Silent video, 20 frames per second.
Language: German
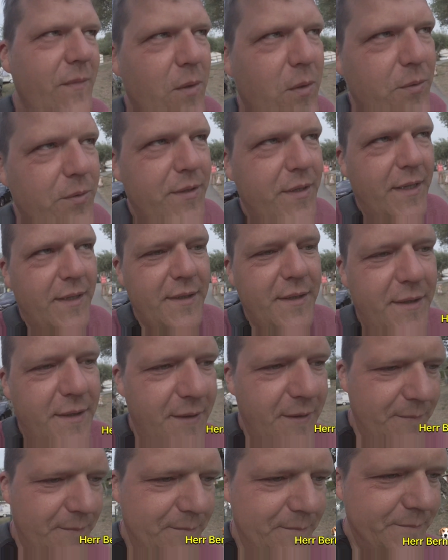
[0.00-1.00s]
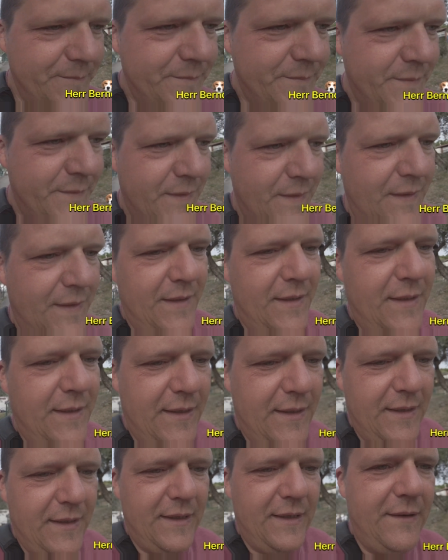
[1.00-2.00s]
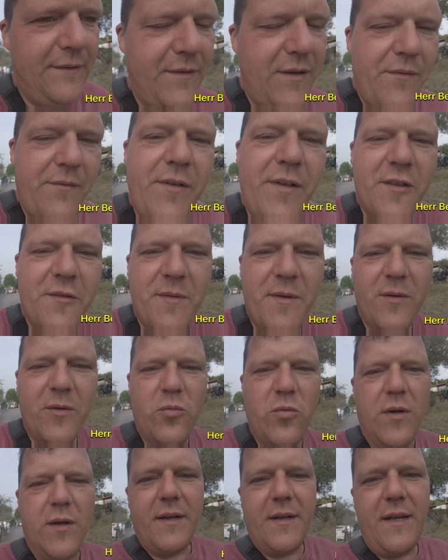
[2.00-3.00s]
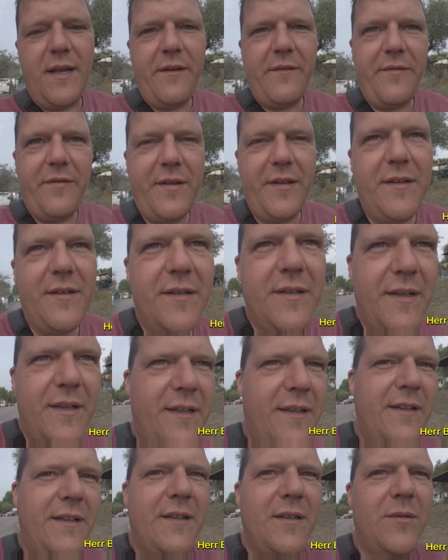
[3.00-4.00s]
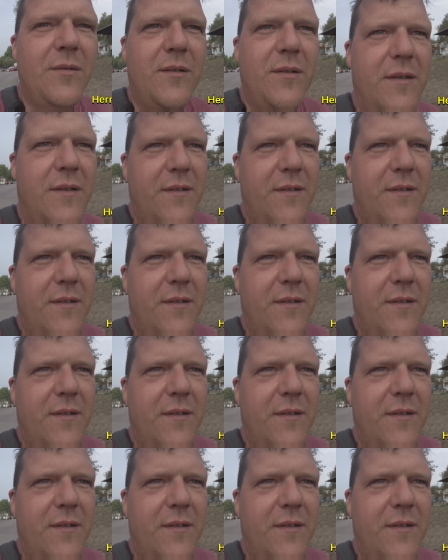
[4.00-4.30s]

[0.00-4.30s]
Und dann ähm, werden wir erstmal in Ruhe ein Käffchen trinken.